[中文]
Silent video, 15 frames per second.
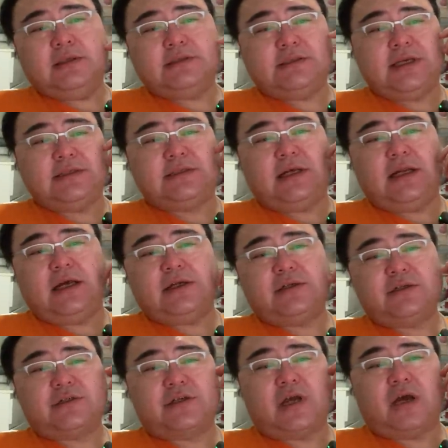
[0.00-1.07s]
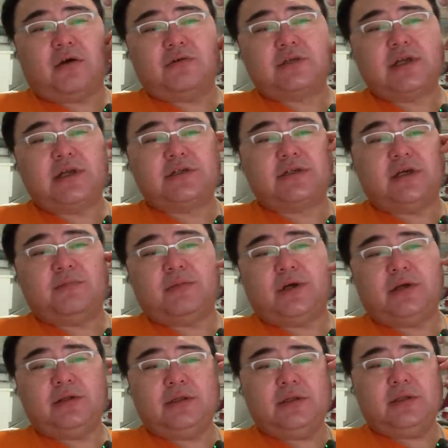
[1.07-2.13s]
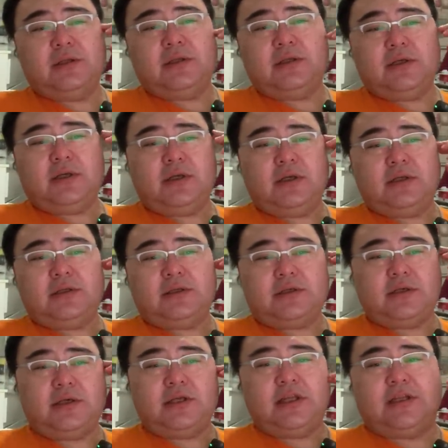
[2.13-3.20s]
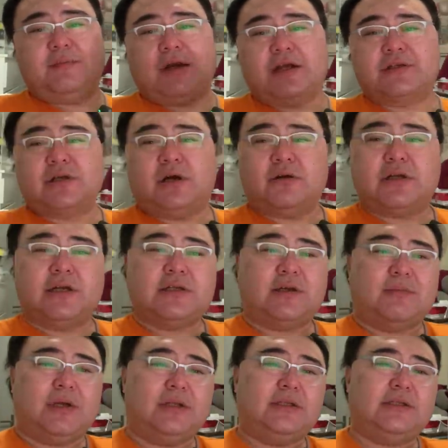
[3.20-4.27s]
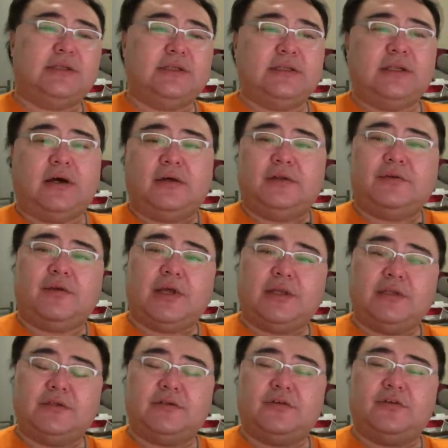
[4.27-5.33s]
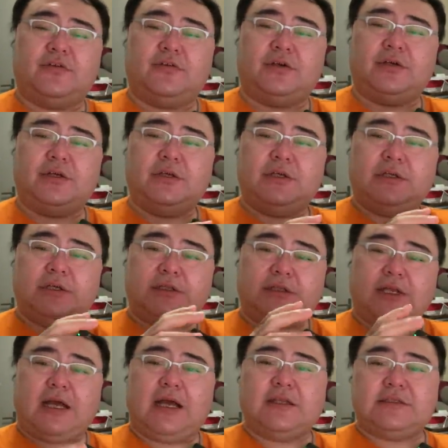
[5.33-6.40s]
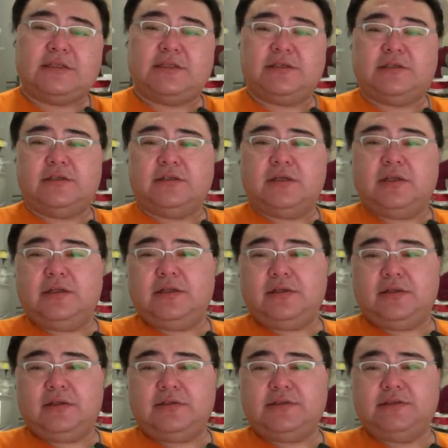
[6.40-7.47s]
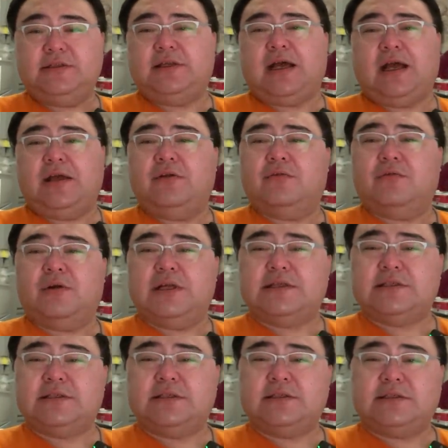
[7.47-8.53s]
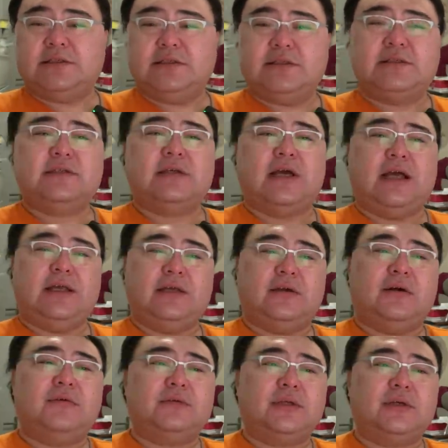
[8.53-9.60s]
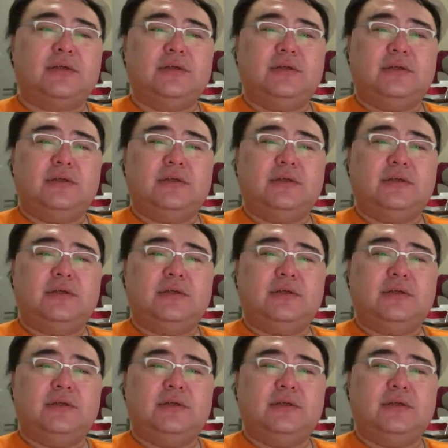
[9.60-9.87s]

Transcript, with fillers: 再下来是潮汕商帮，特意的把潮汕商帮提到的原因就是说，它其实跟近海有关系。其实近海以后呢，